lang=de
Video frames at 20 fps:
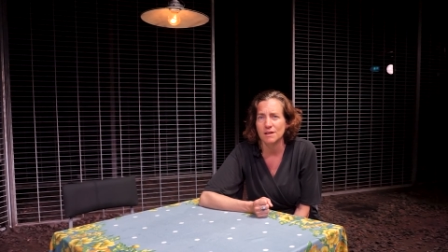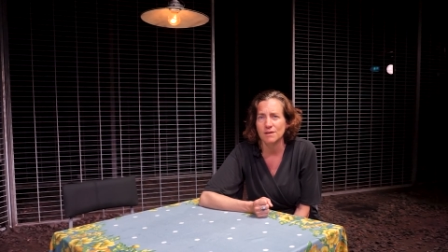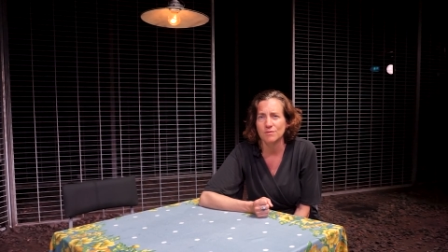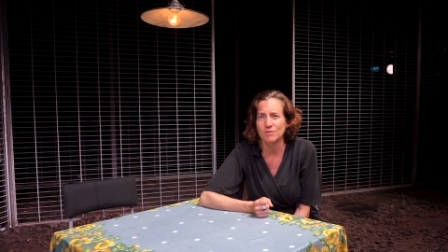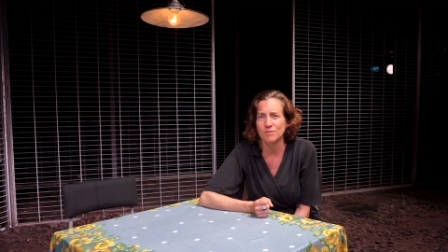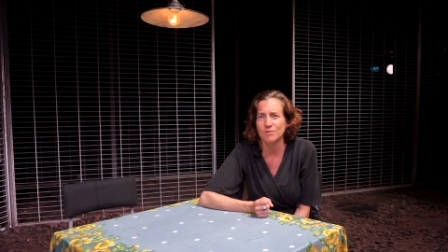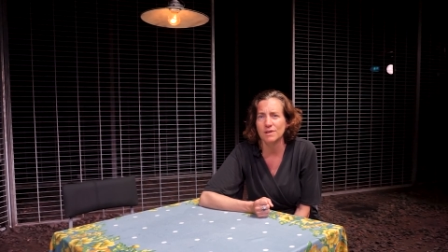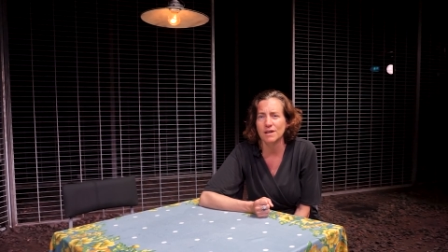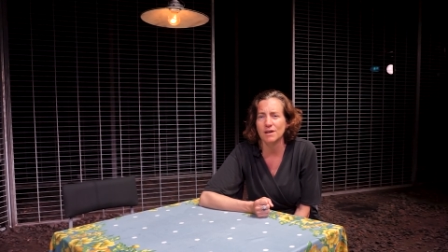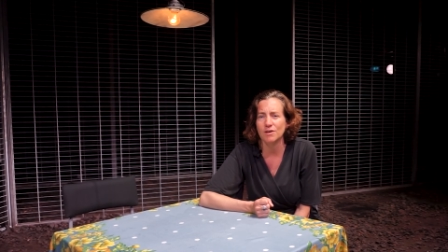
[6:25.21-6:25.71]

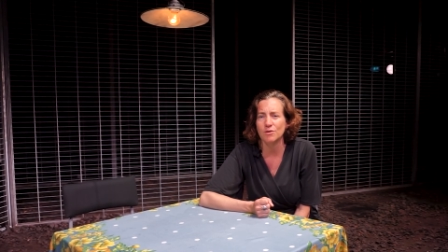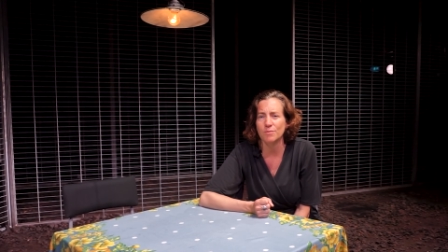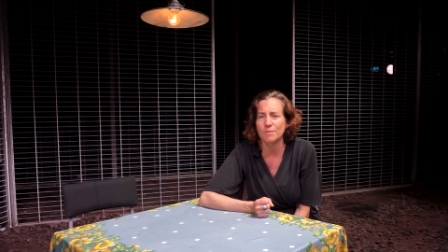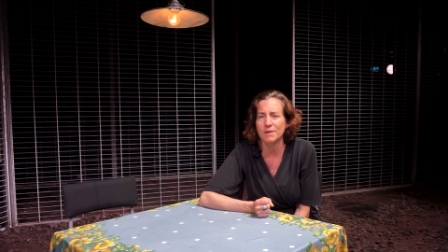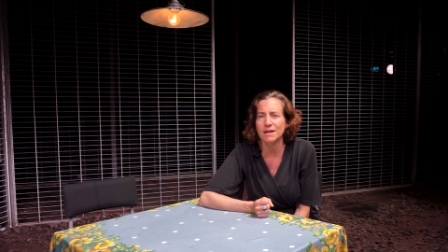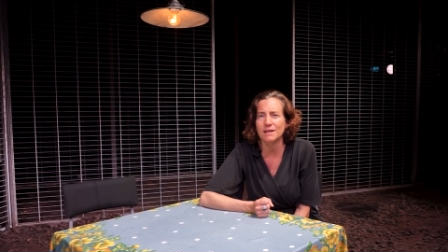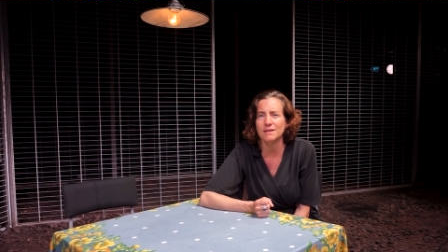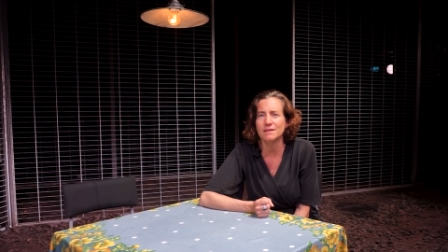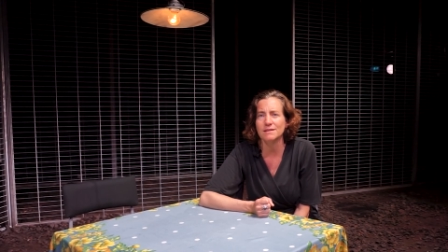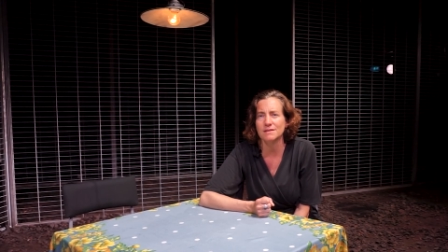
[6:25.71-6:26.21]
wo wir auch
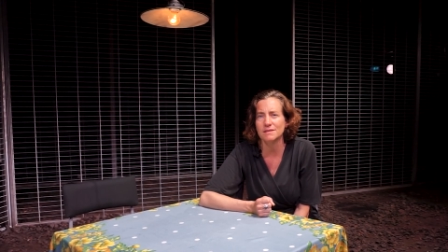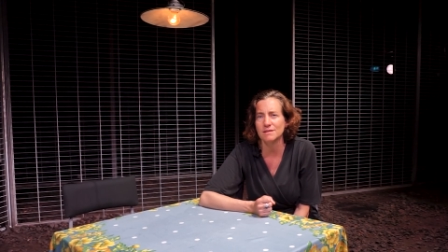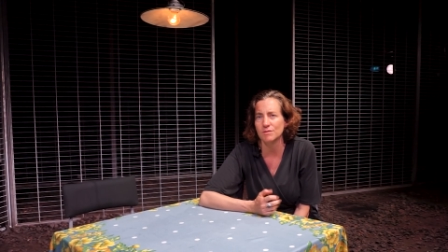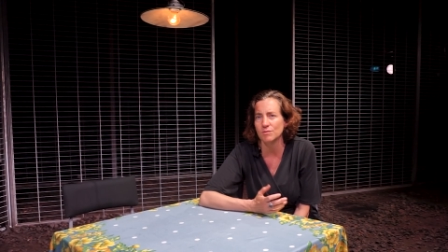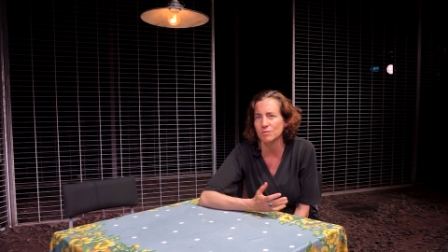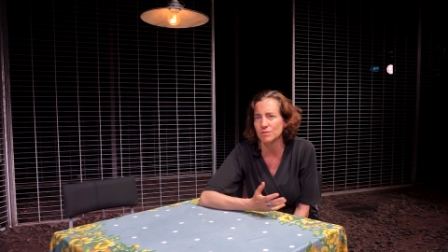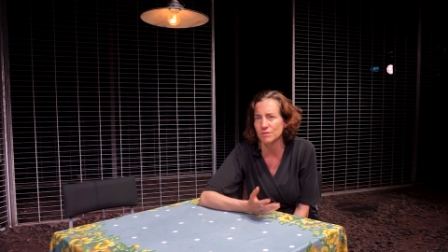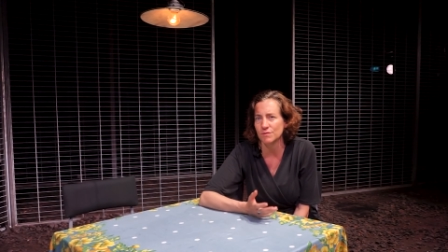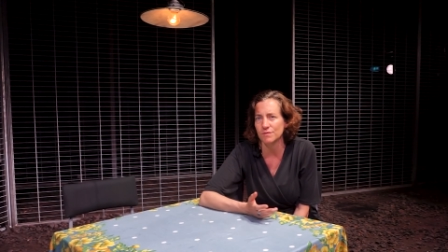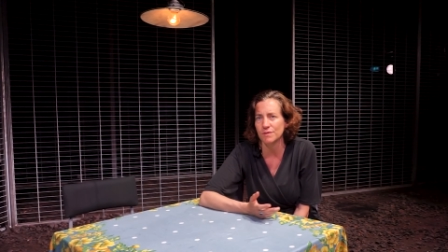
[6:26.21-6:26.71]
merken, dass eine
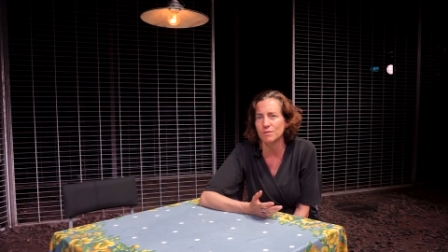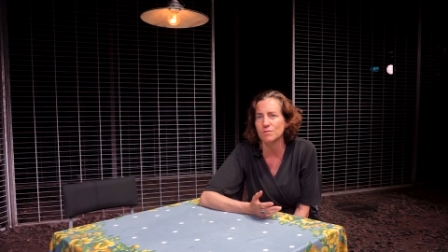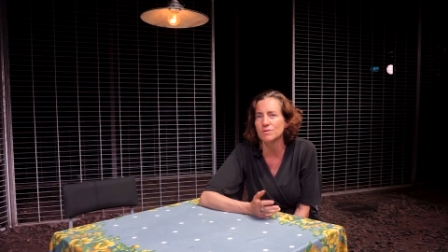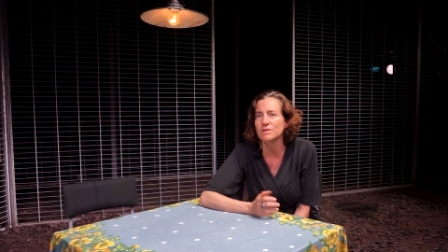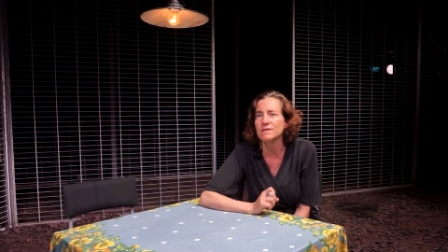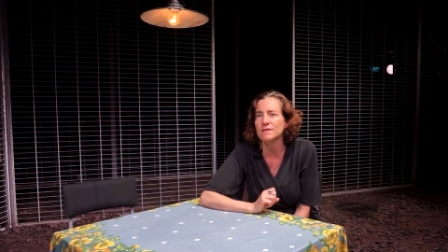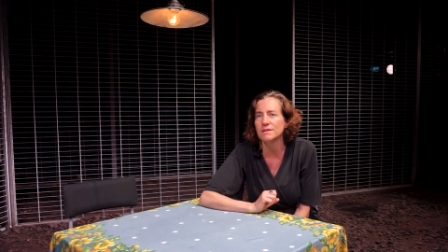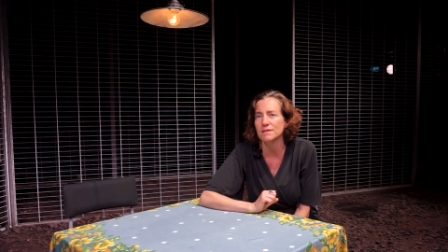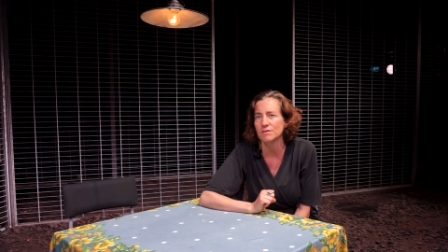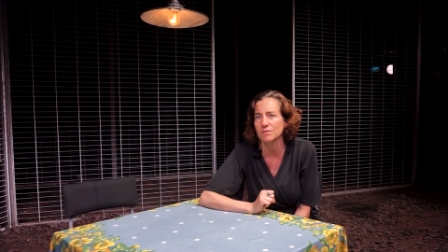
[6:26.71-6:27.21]
große
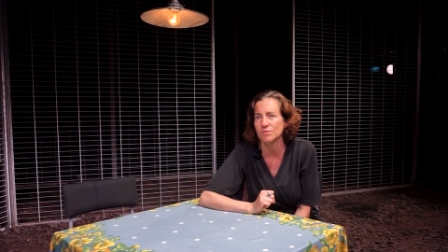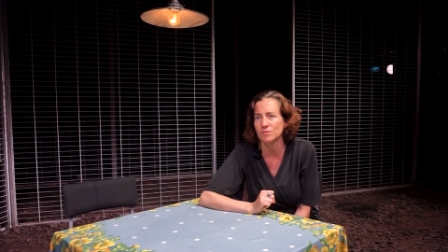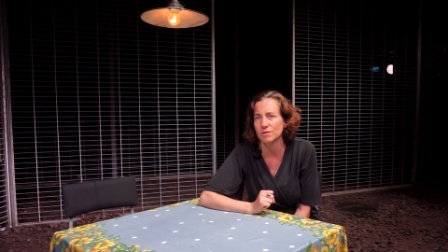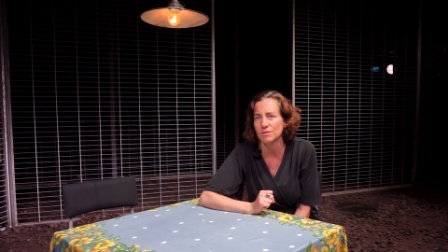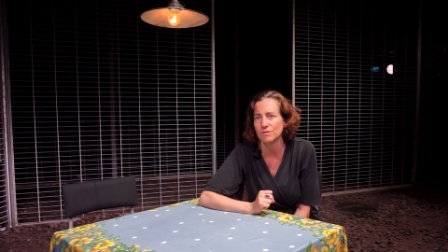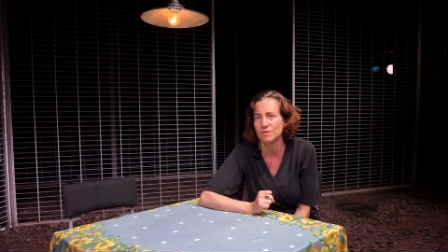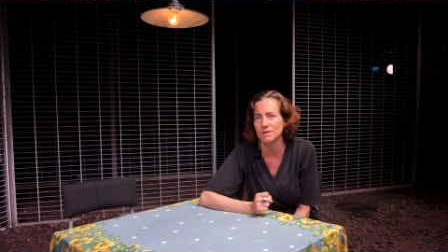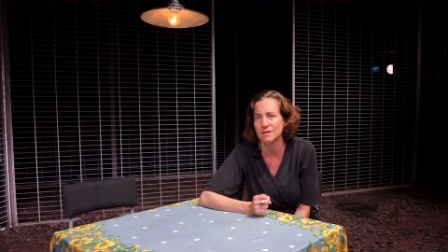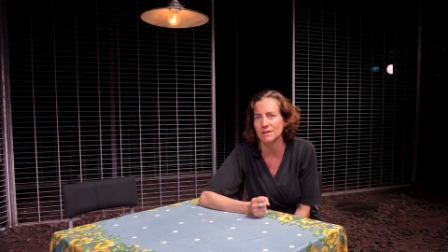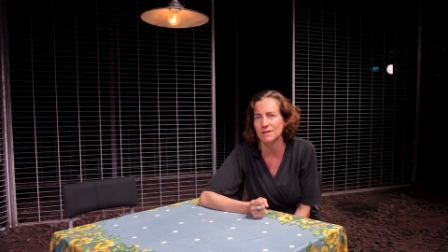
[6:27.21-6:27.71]
Verunsicherung in
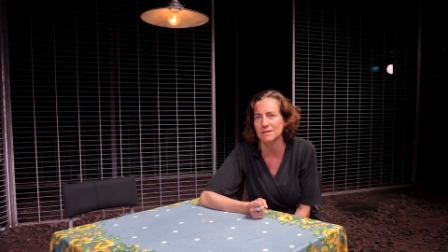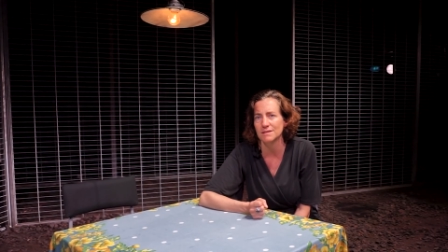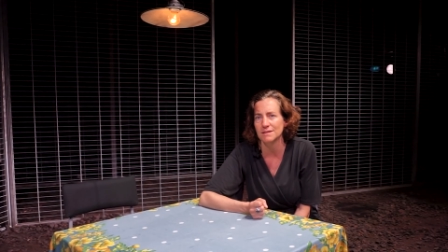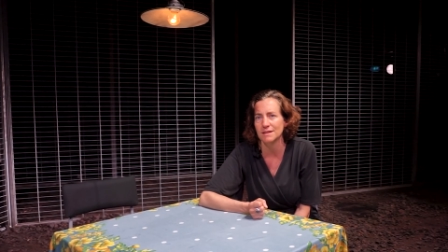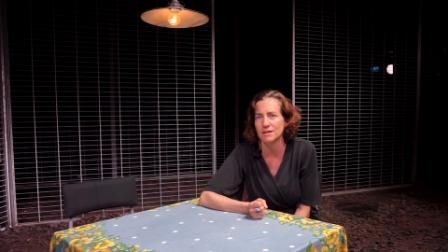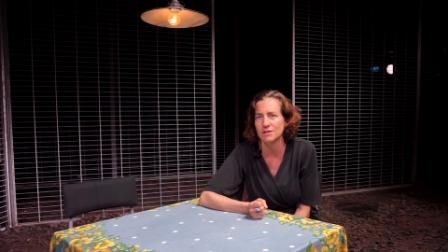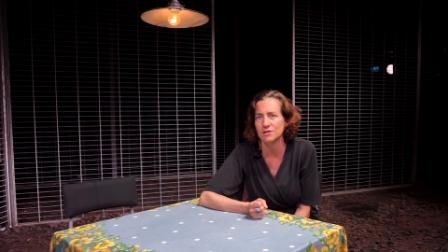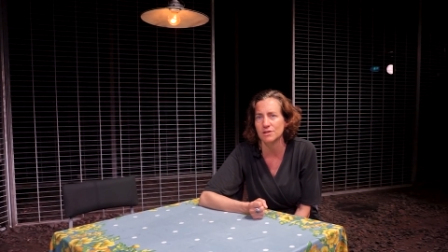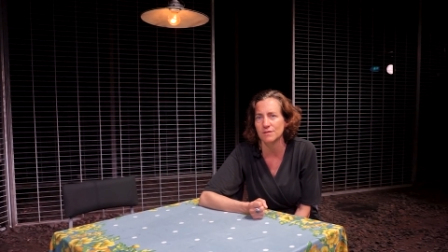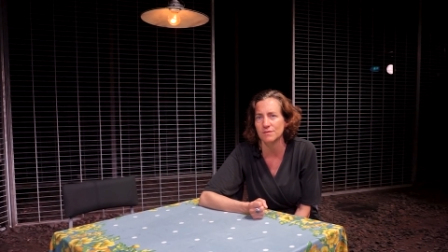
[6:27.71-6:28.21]
unserer
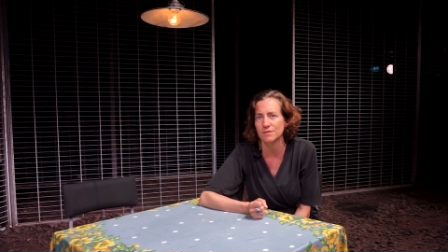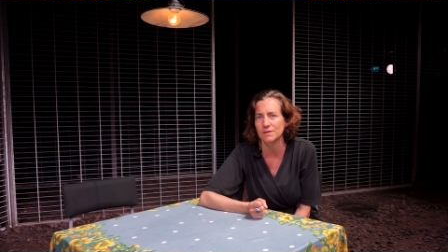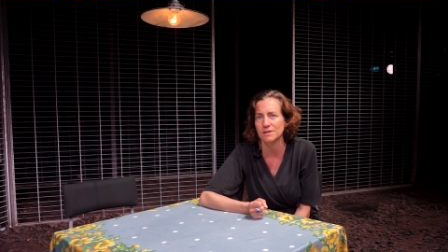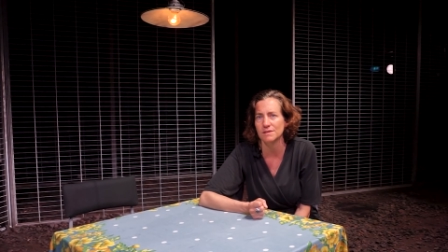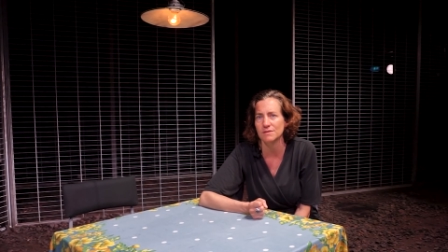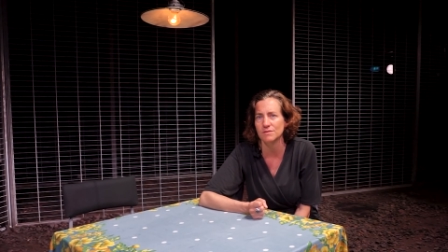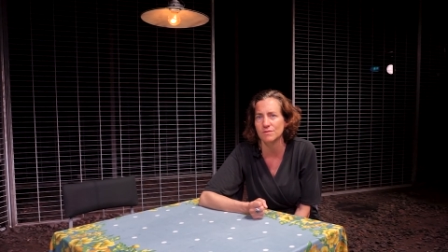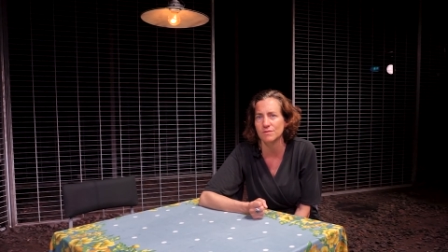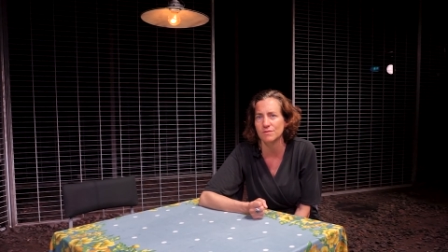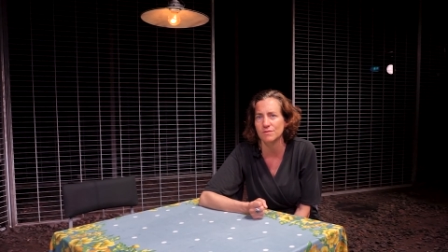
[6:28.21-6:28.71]
Gesellschaft
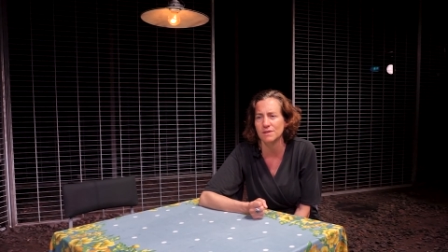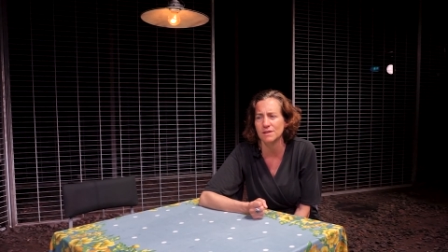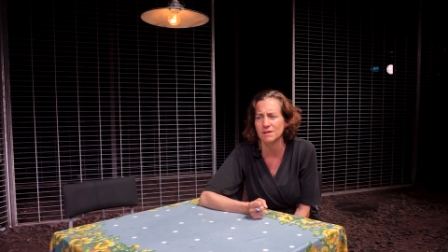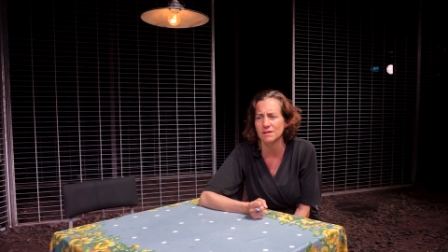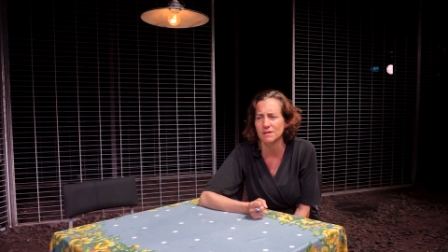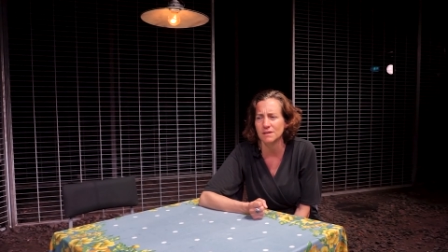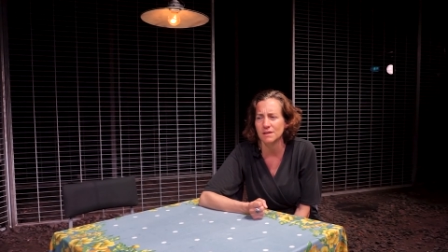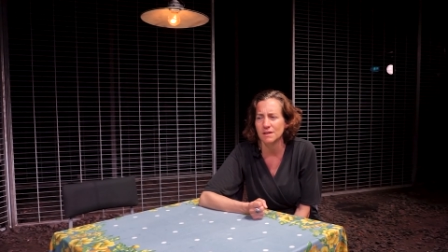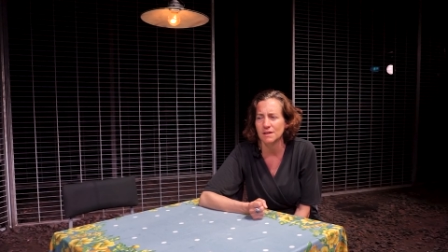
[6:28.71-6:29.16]
ist und wir